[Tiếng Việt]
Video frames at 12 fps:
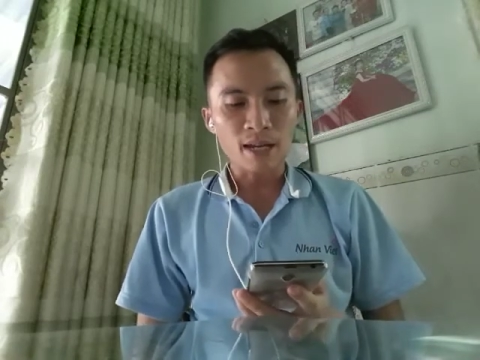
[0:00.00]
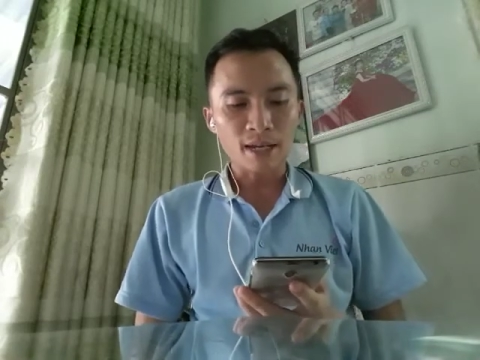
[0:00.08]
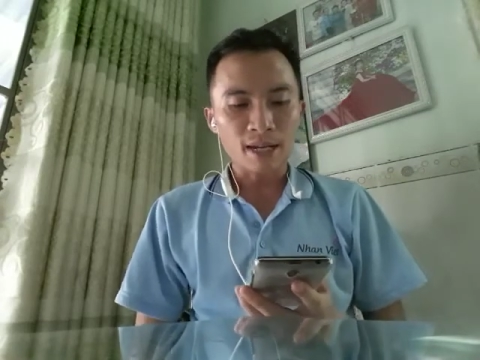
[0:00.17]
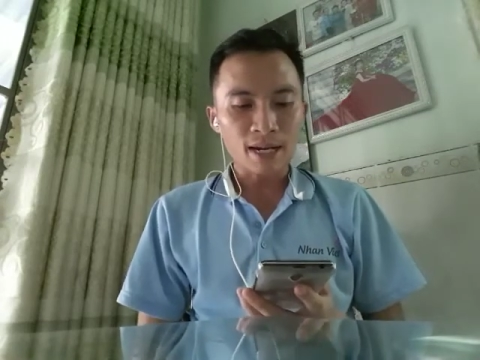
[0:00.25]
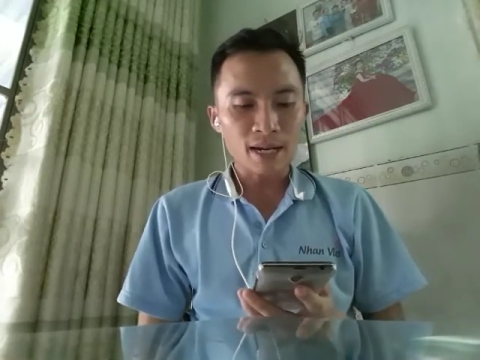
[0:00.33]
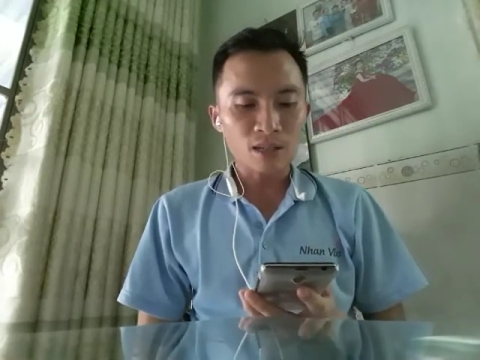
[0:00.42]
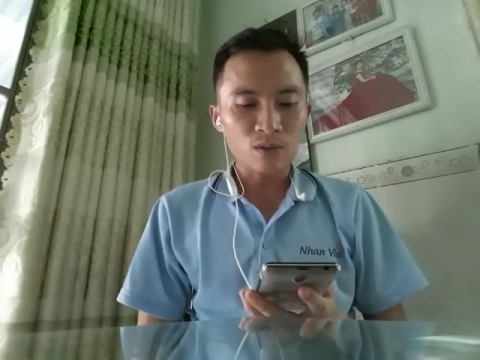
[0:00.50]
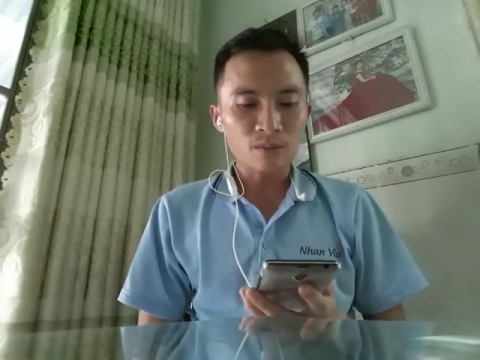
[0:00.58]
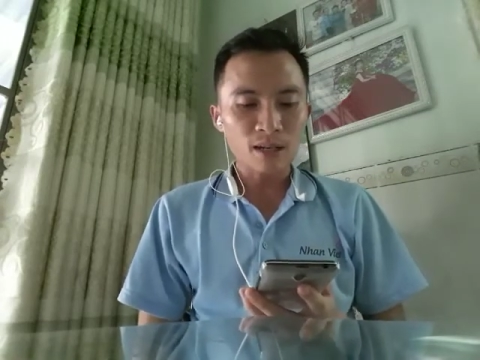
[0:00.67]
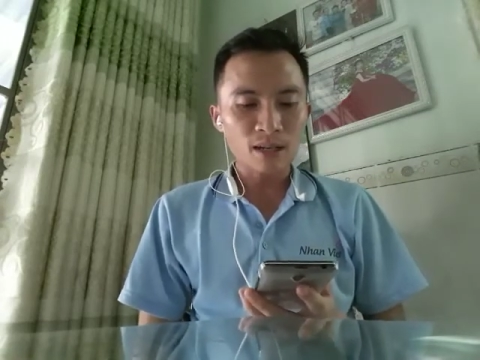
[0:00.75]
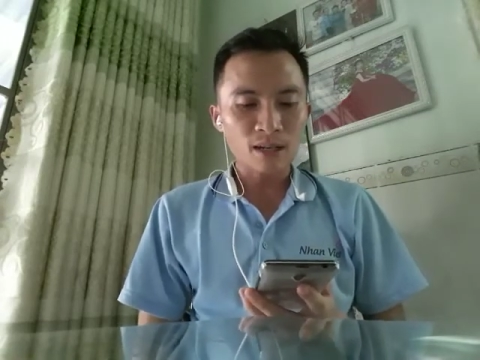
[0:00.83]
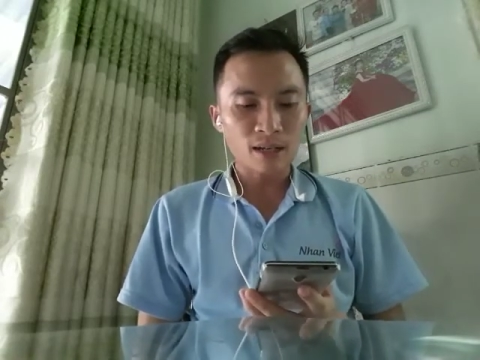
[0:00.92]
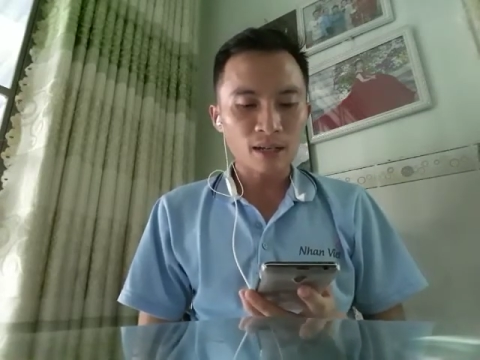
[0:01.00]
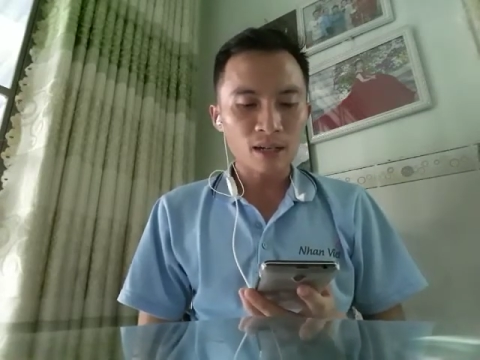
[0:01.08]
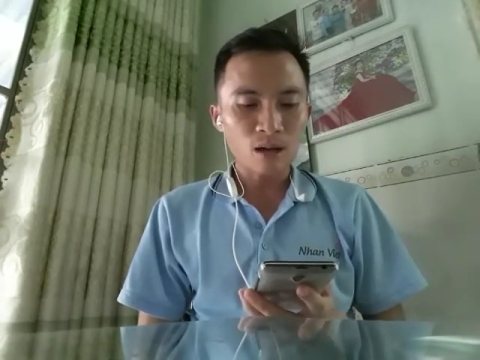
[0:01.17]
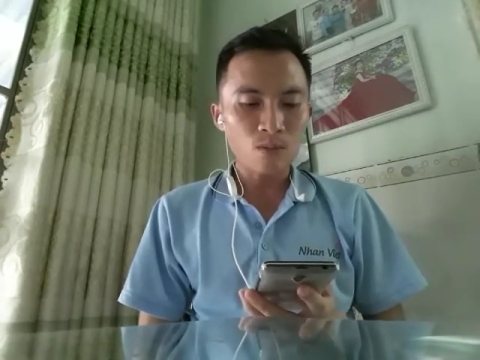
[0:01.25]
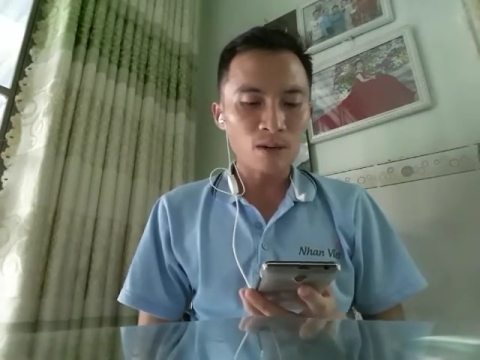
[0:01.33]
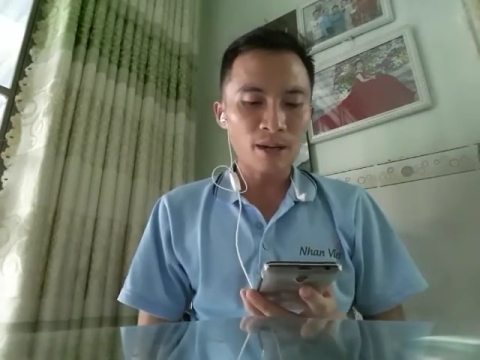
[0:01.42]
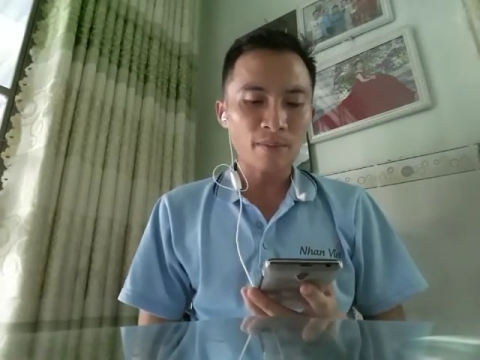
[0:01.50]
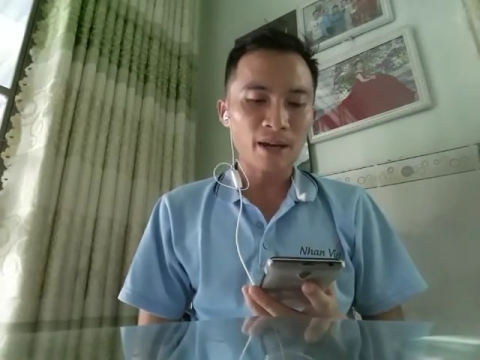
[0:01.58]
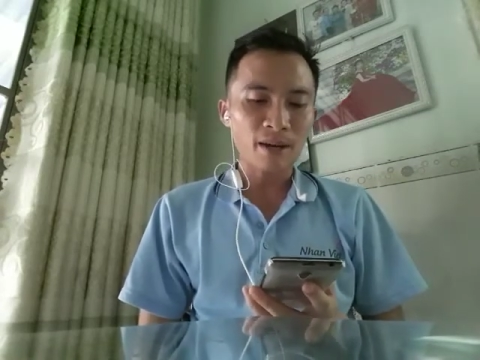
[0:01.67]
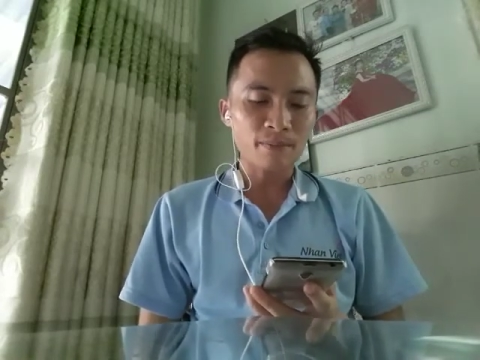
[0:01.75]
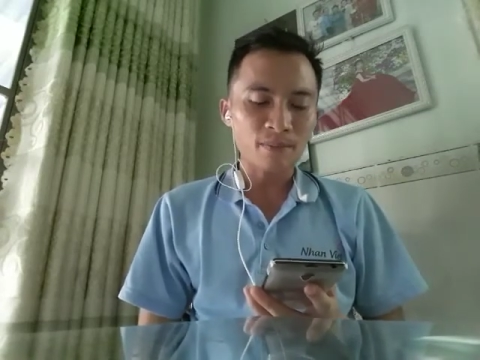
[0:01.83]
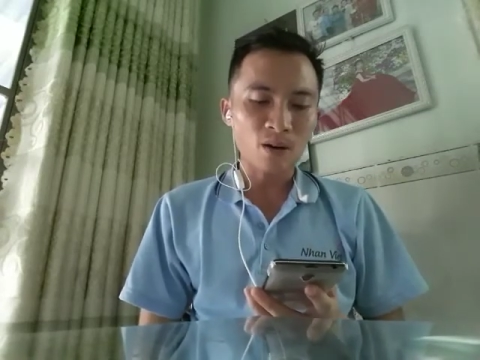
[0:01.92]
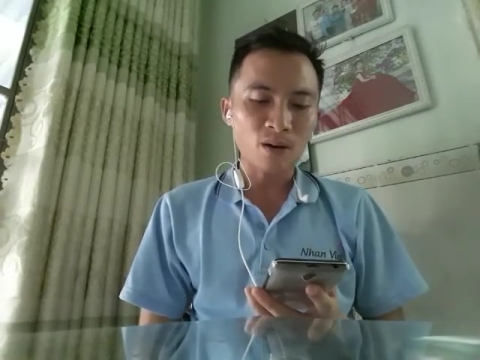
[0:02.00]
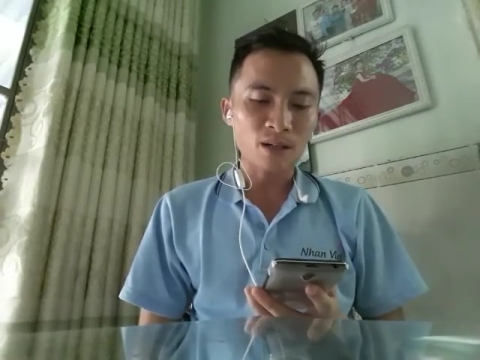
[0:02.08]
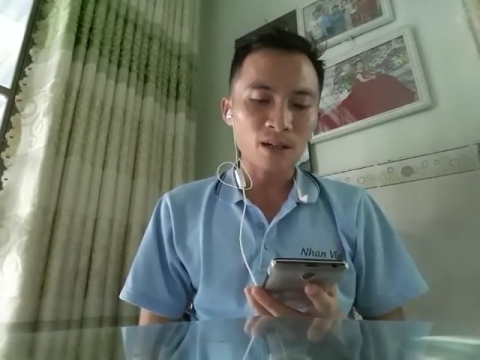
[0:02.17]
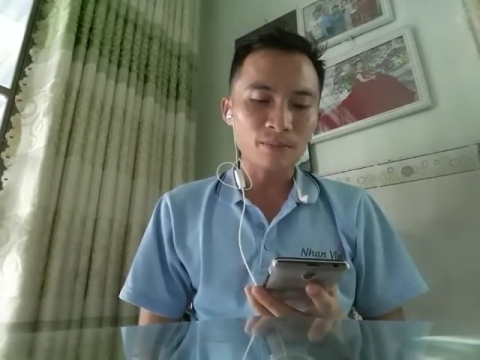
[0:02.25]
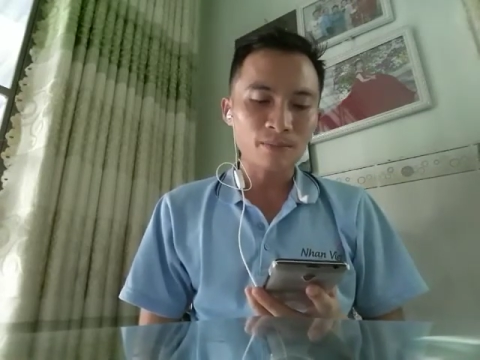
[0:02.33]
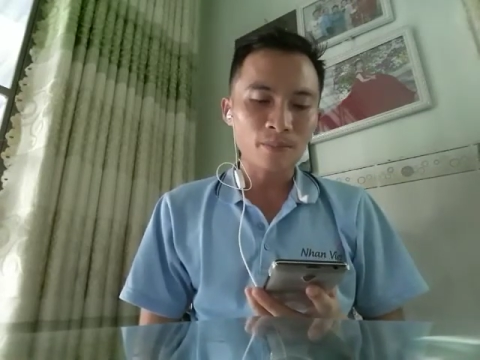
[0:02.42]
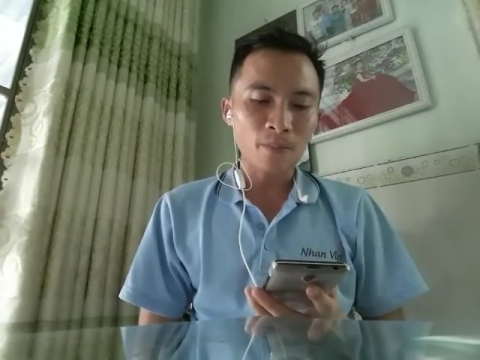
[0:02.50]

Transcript: Ngày nay chúng ta không kèm kẹp họ nữa,